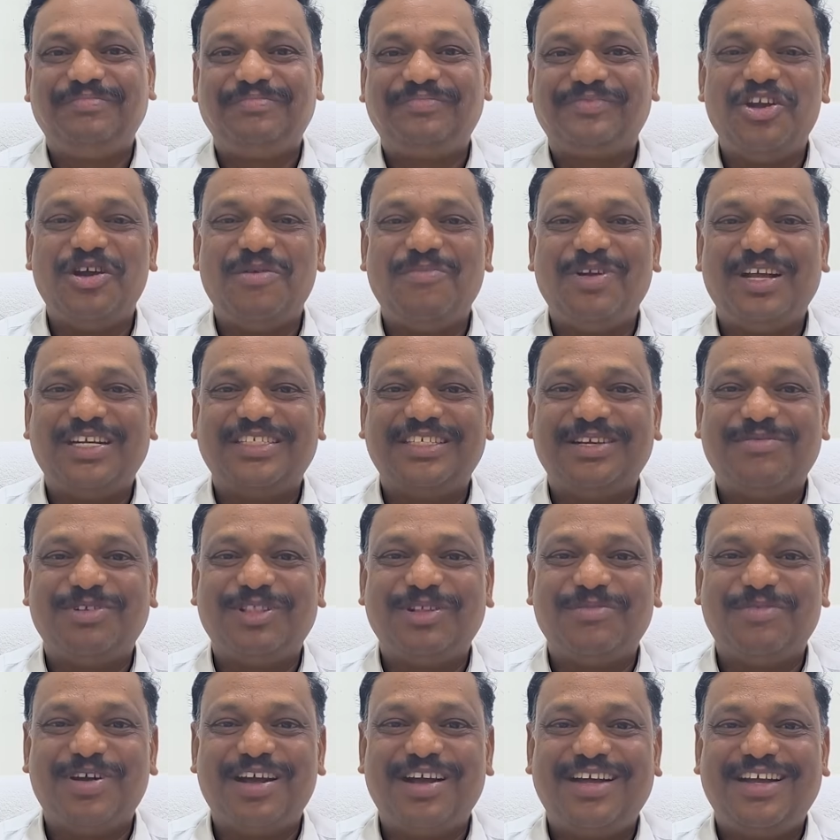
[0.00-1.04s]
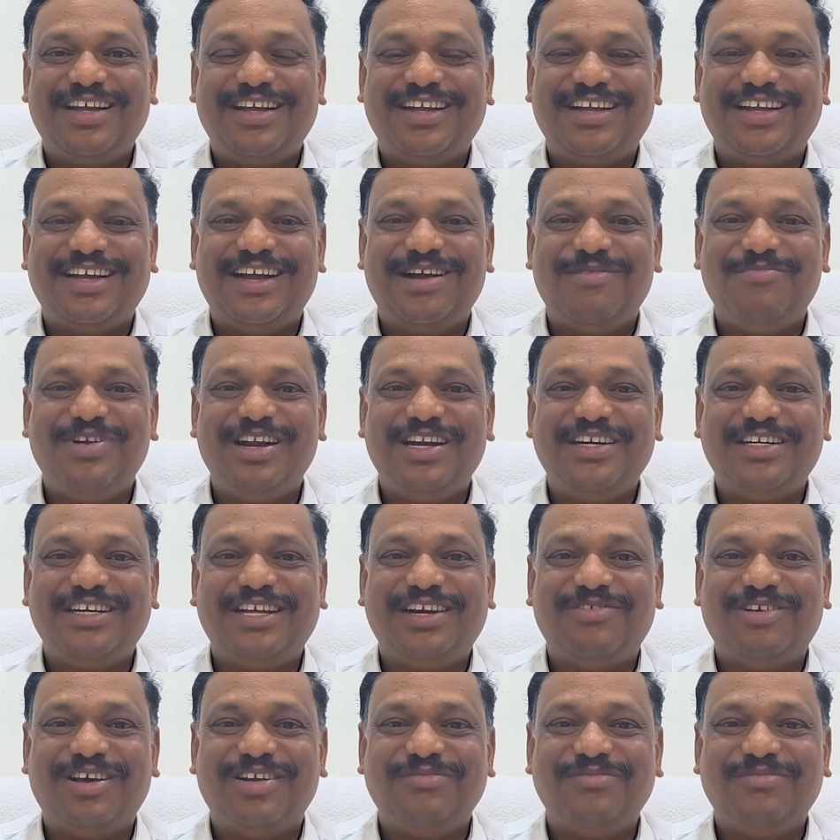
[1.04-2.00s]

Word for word: நியோமேக் சம்மந்தமாக அப்டேட்டுகள்